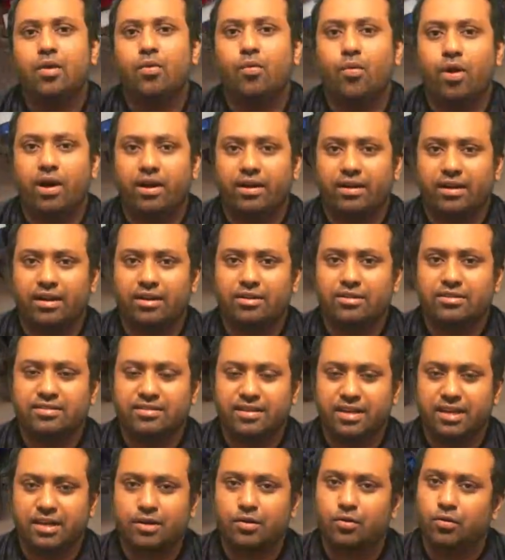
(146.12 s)
ওয়ার্কার
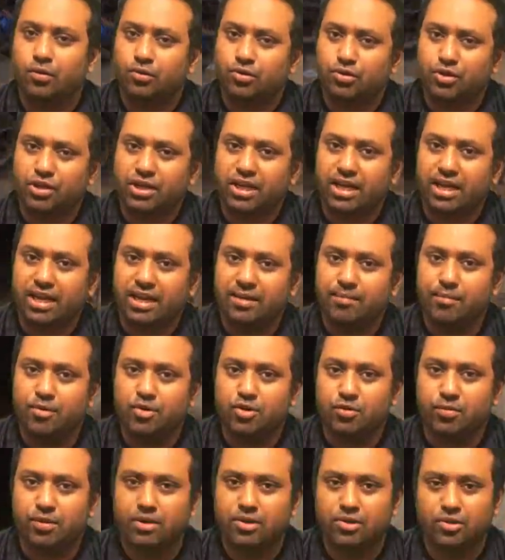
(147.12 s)
শ্রেণীর লোকজনই এখানে
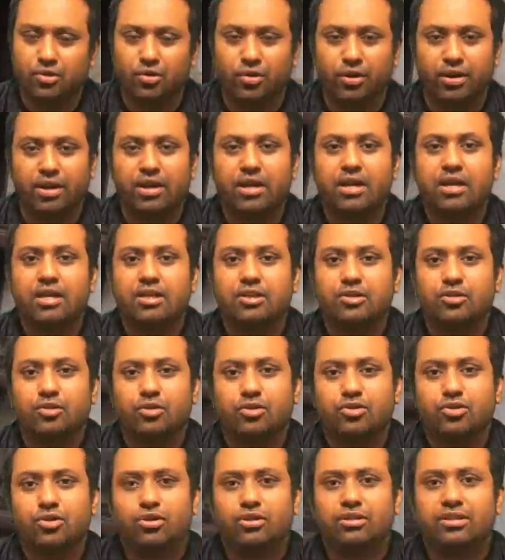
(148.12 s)
বসবাস করে সো
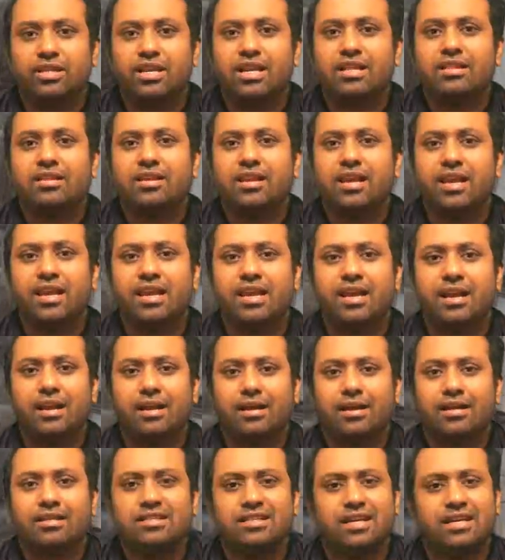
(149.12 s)
দর্শক দিনে দিনে এই
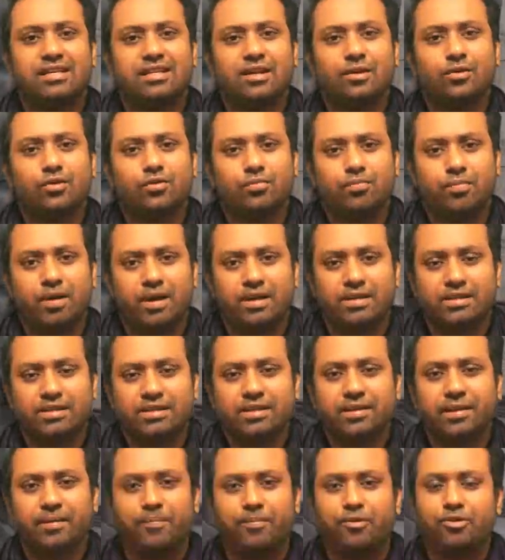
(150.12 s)
এলাকার চাহিদা খুব বাড়ছে
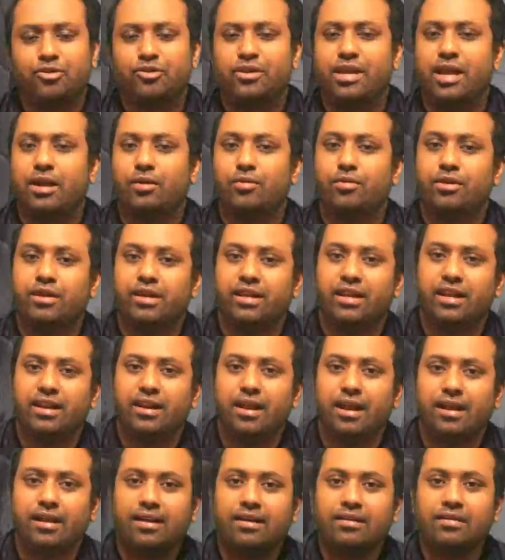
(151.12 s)
আপনি যদি এখন কিনে
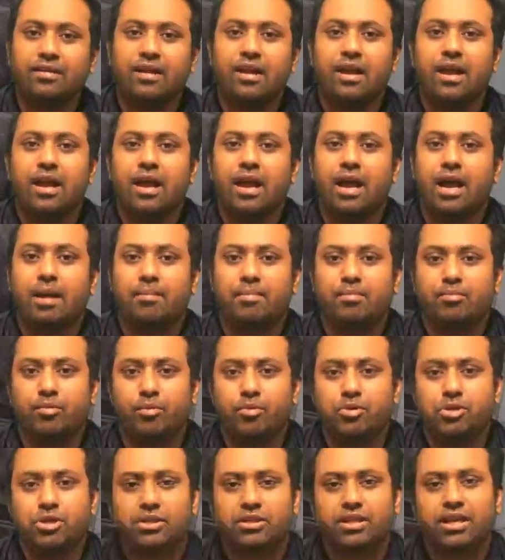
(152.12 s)
রাখেন আপনি
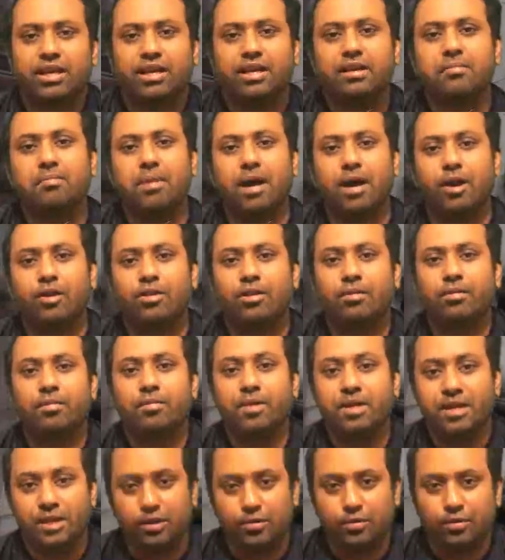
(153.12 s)
ভবিষ্যতে এখানে ভালো দামে
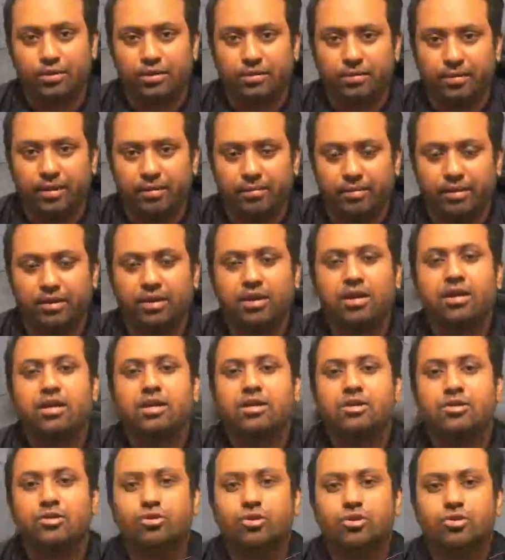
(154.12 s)
বিক্রি করতে পারবেন
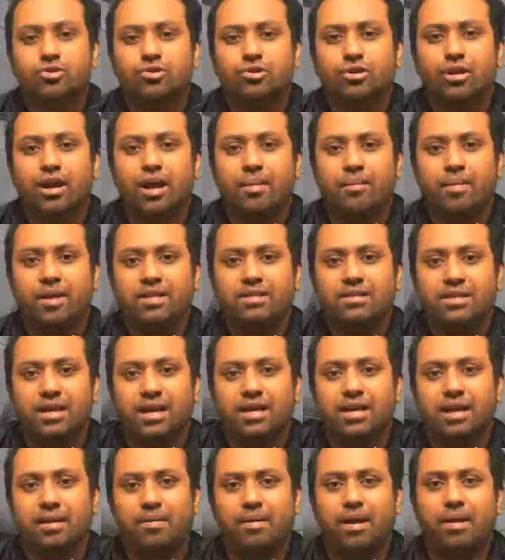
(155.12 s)
সো দর্শক আমরা
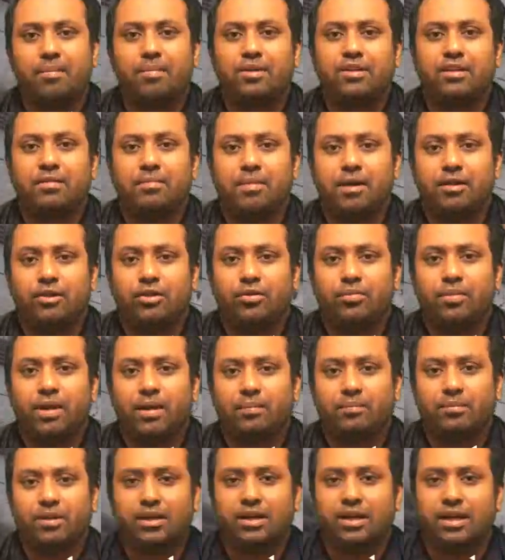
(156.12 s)
চাই আমাদের মাধ্যমে
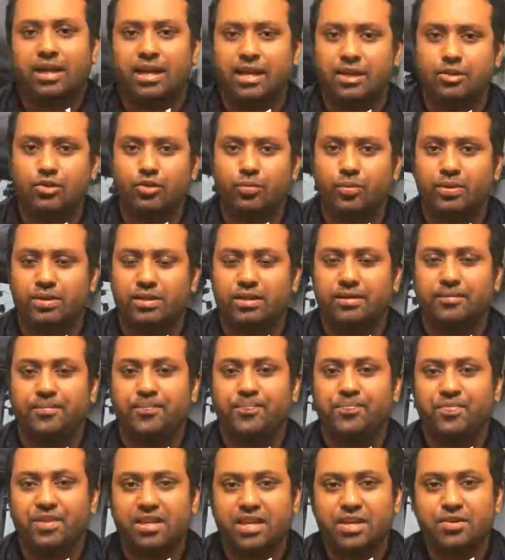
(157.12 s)
আপনারা এই জমিটা
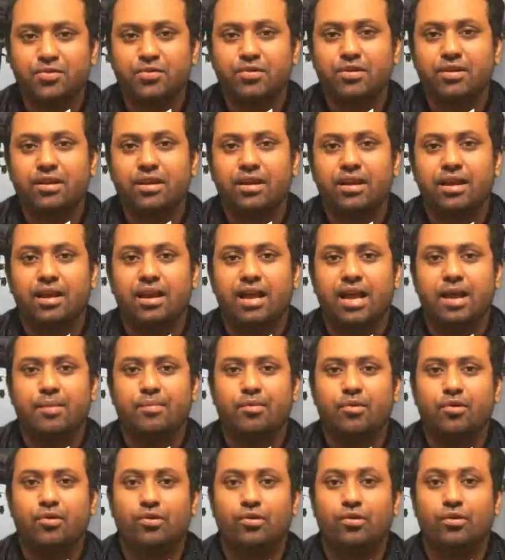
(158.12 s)
কিনুন
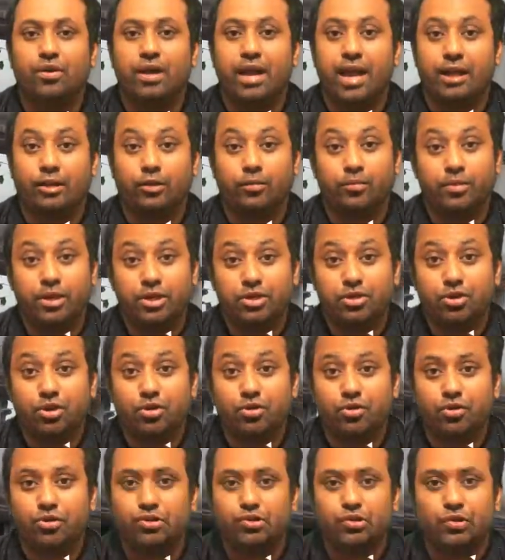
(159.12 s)
এবং একদম
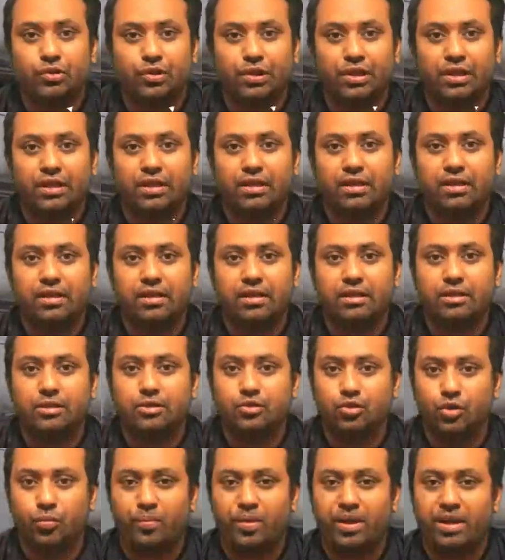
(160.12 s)
নিষ্কণ্টক জমি
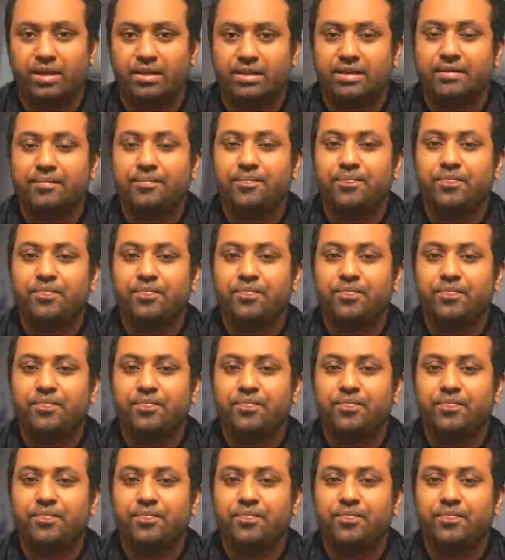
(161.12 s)
জমি এটা